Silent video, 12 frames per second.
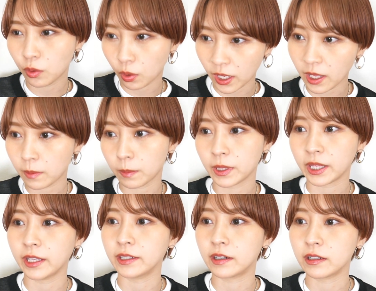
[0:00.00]
これみ
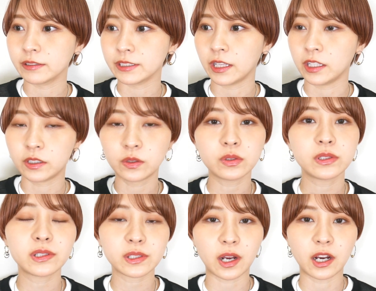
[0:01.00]
たいな感じで1個
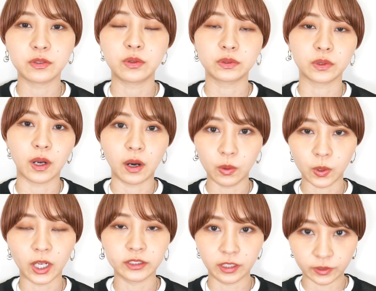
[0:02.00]
ずつ買うことが多
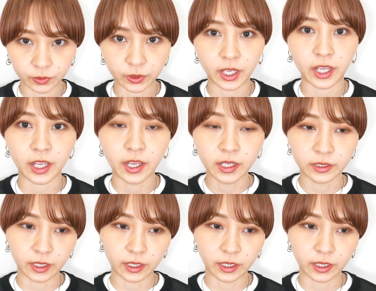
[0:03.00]
かったので